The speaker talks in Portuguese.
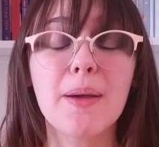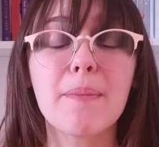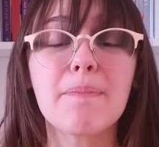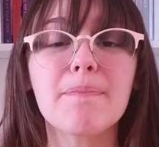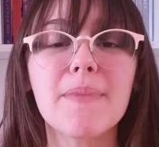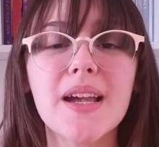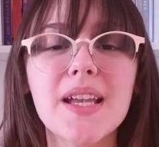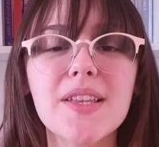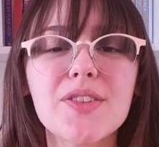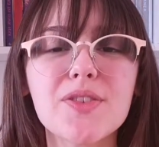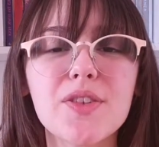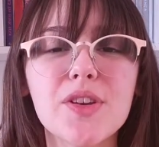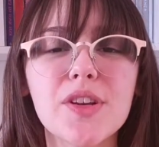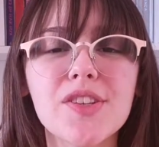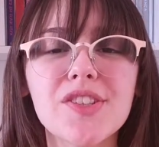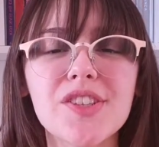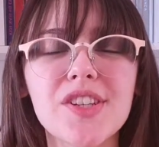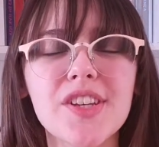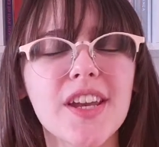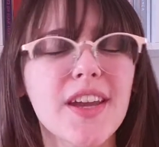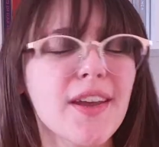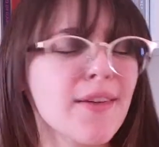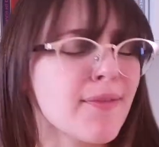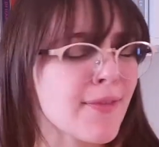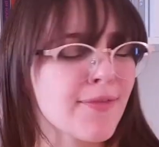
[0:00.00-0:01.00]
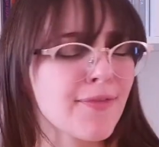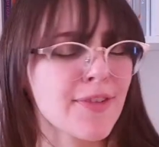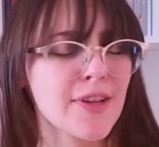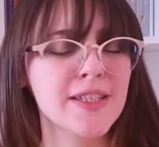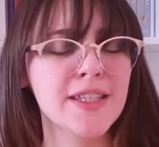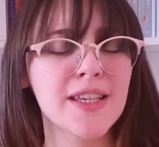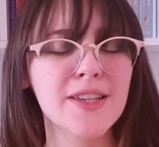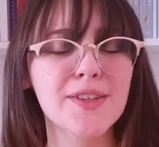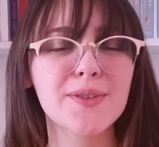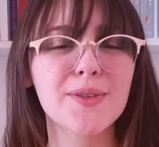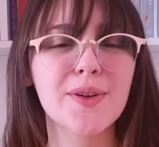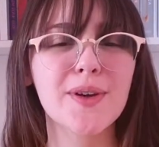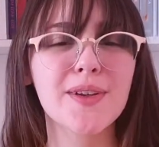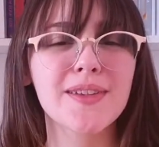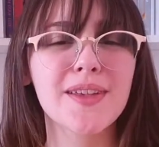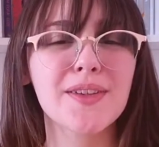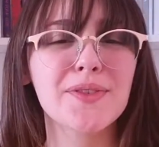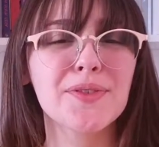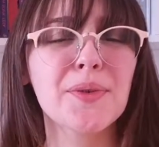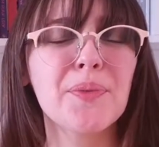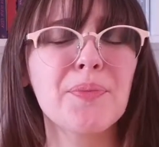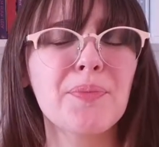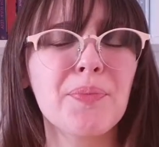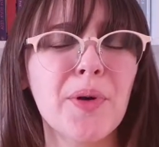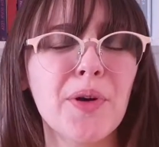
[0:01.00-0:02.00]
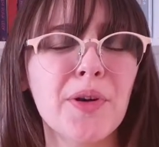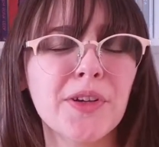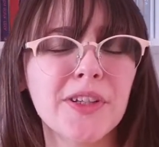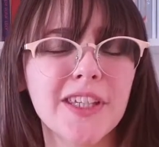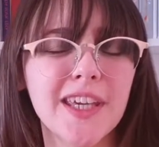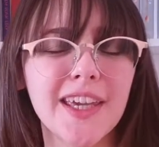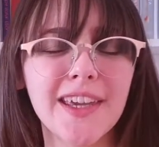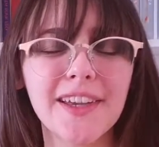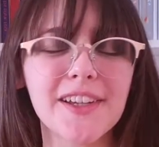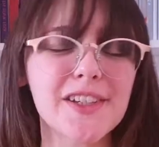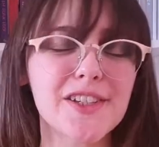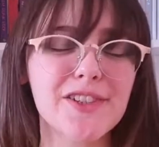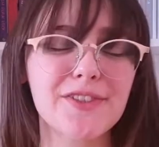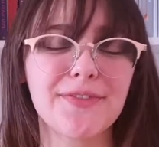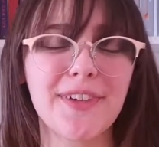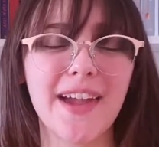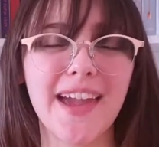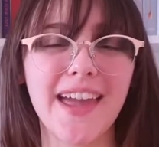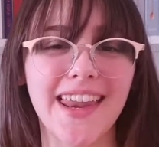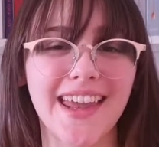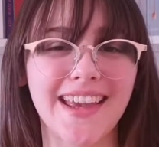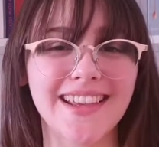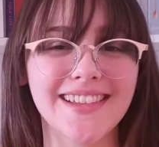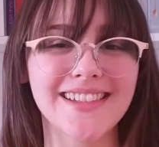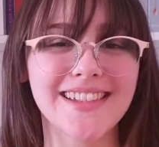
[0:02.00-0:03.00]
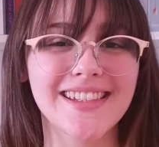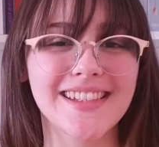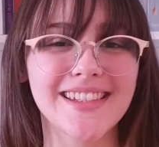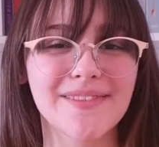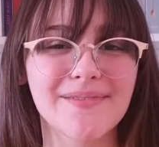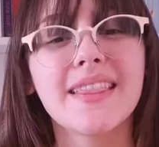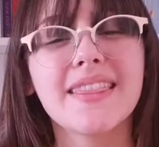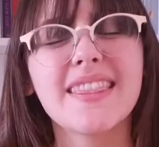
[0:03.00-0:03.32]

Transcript: Mas hoje eu vou fazer as coisas um pouquinho diferentes.